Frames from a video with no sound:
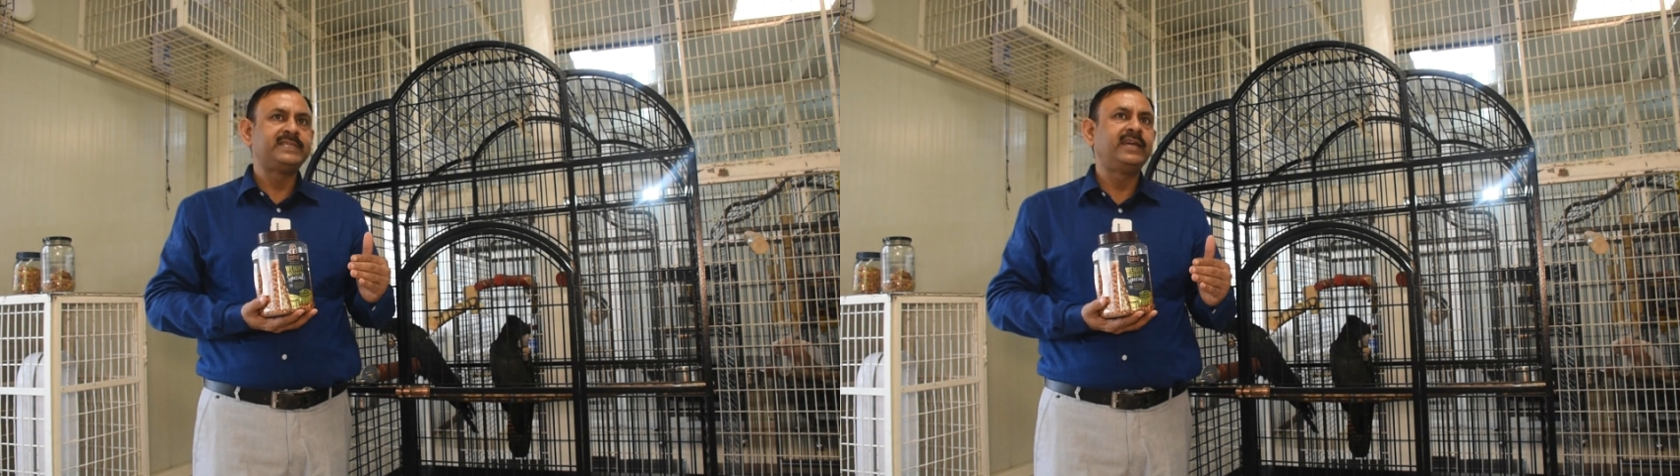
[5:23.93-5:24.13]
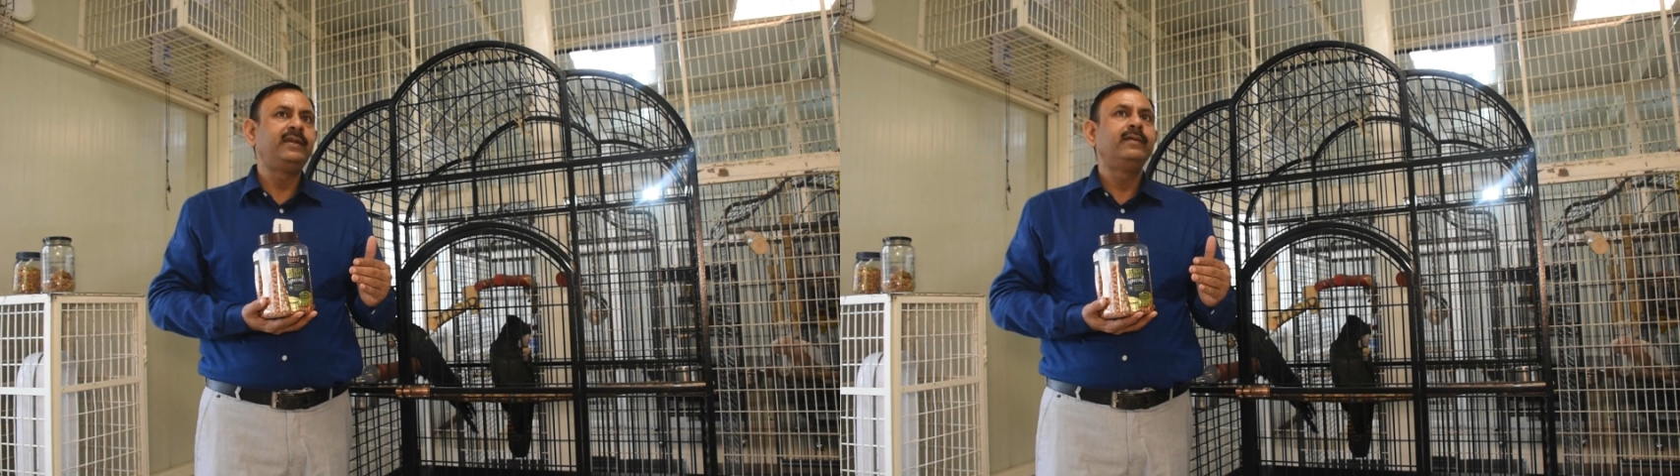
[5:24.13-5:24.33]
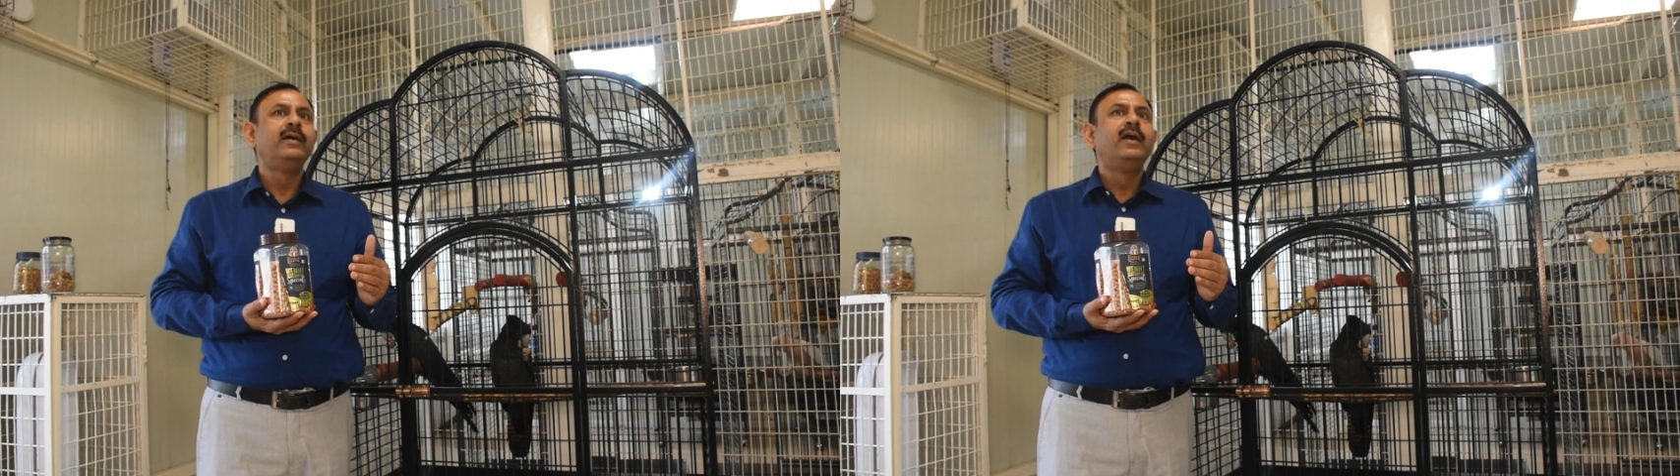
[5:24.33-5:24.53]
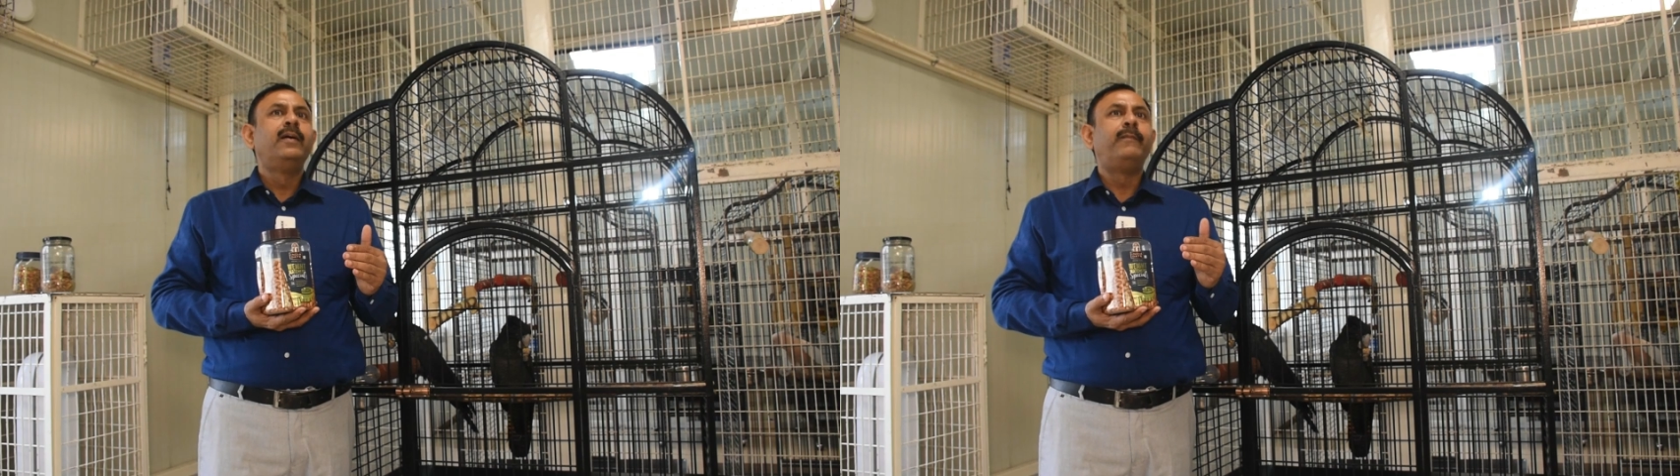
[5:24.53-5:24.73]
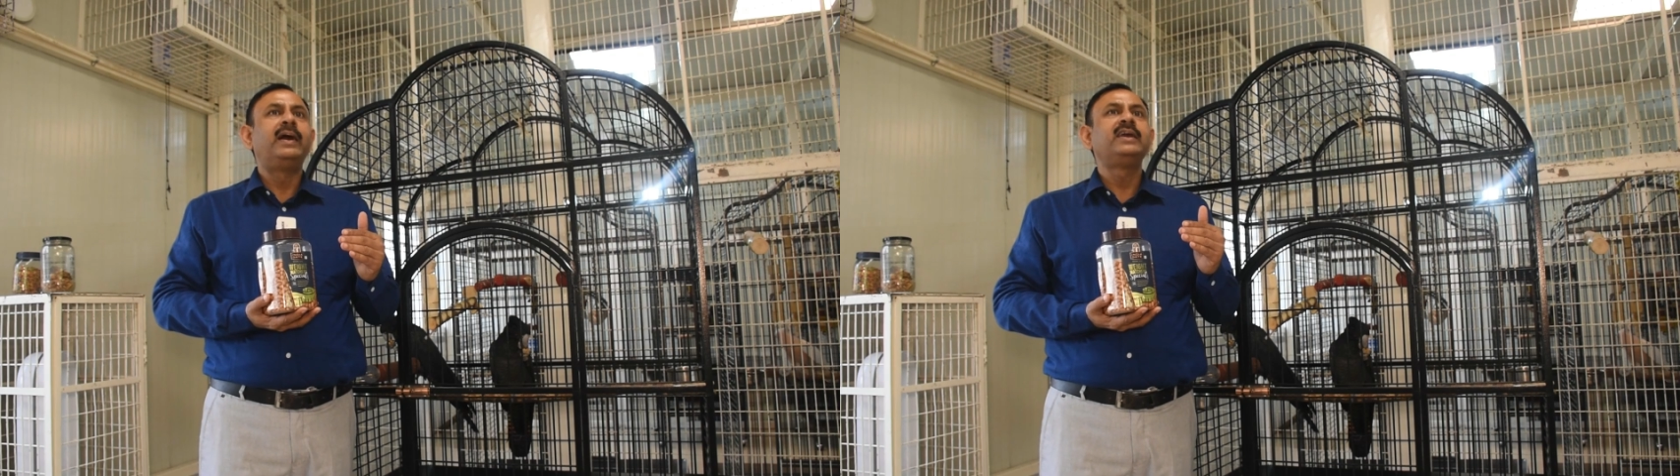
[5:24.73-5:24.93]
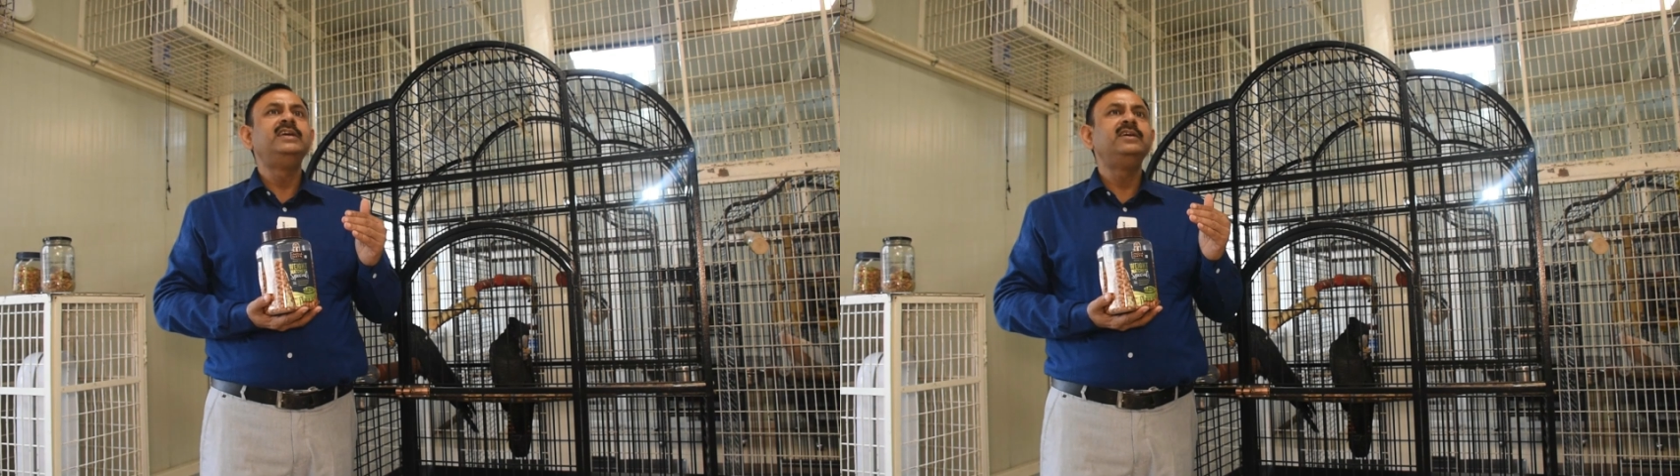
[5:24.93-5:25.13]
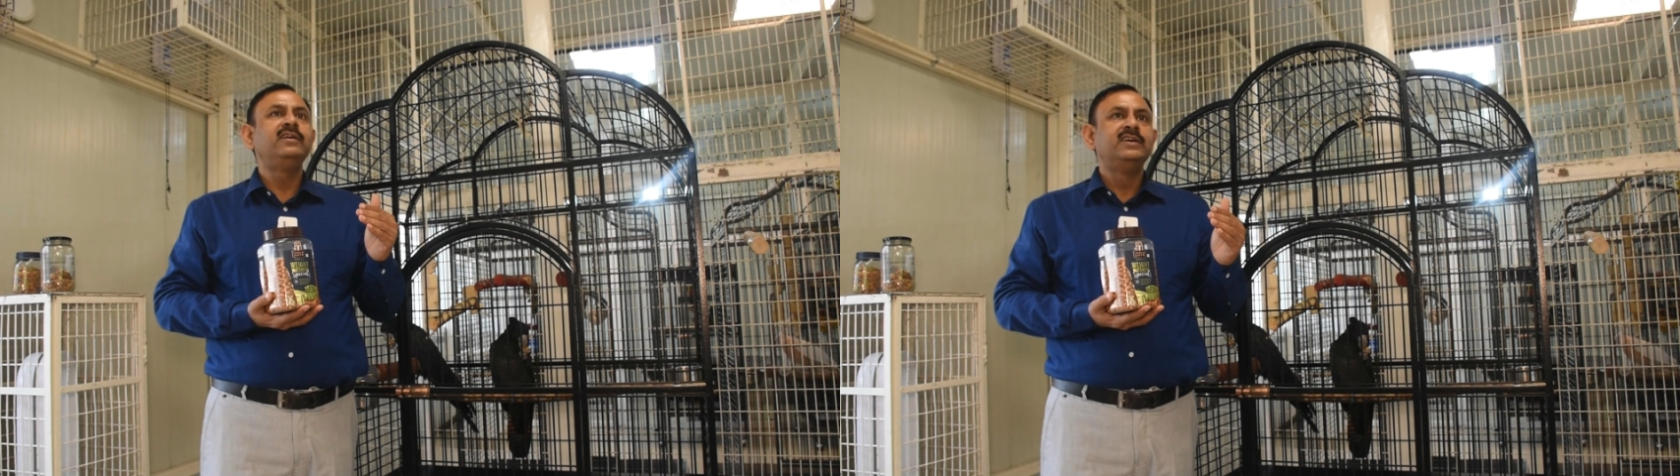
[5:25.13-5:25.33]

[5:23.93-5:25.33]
परसेंट बाकी